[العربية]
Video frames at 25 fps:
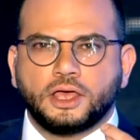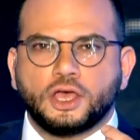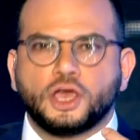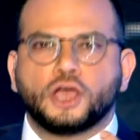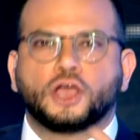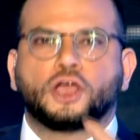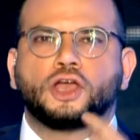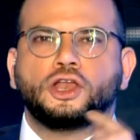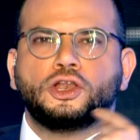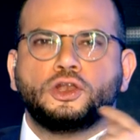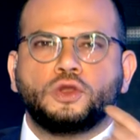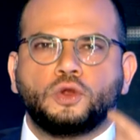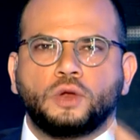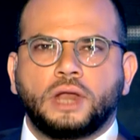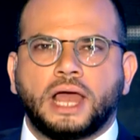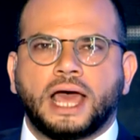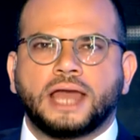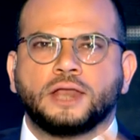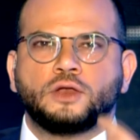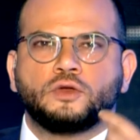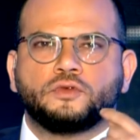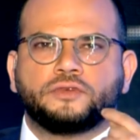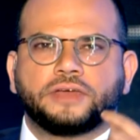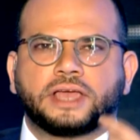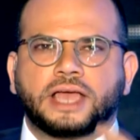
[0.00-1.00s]
كله
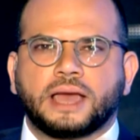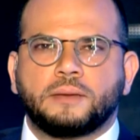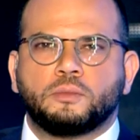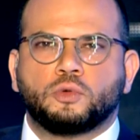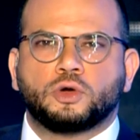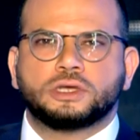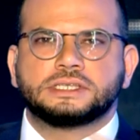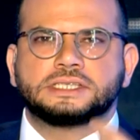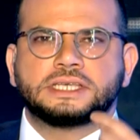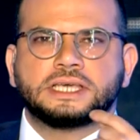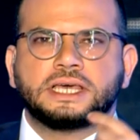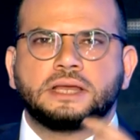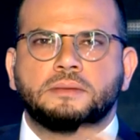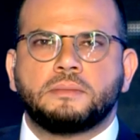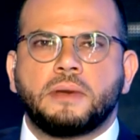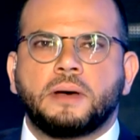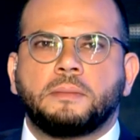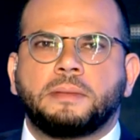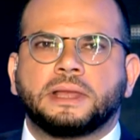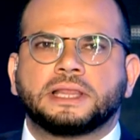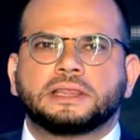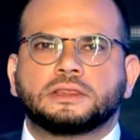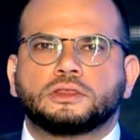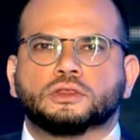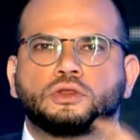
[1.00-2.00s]
لأنه في كم وزير ما
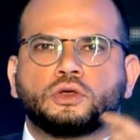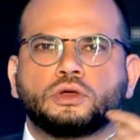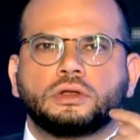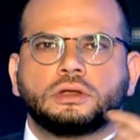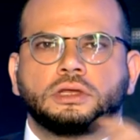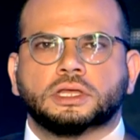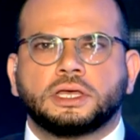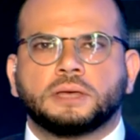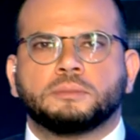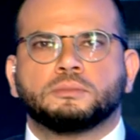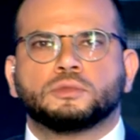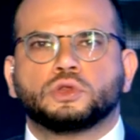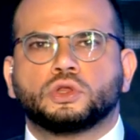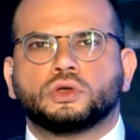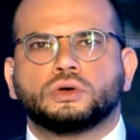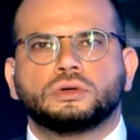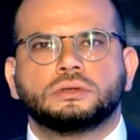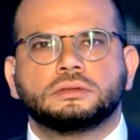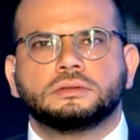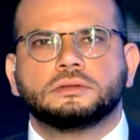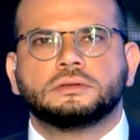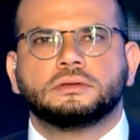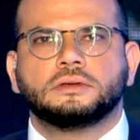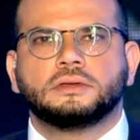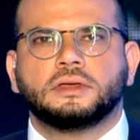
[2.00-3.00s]
بدهم يمضوا
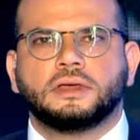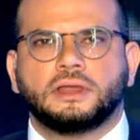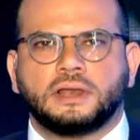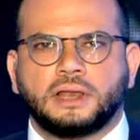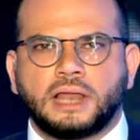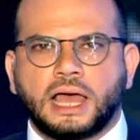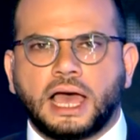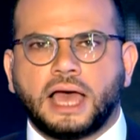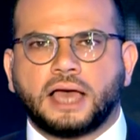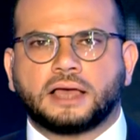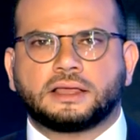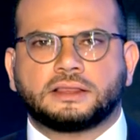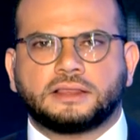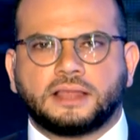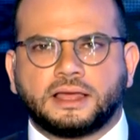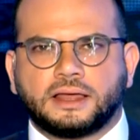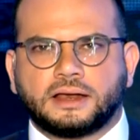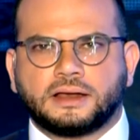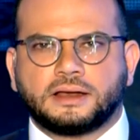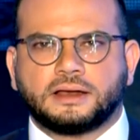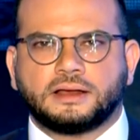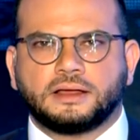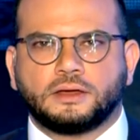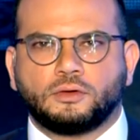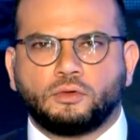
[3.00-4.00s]
لا أكثر
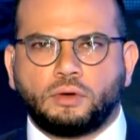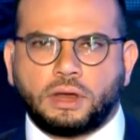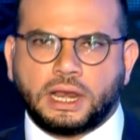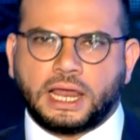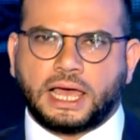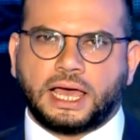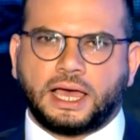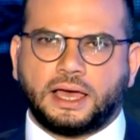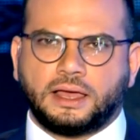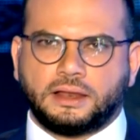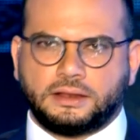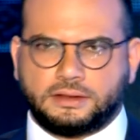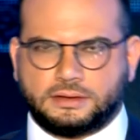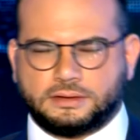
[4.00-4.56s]
ولا أقل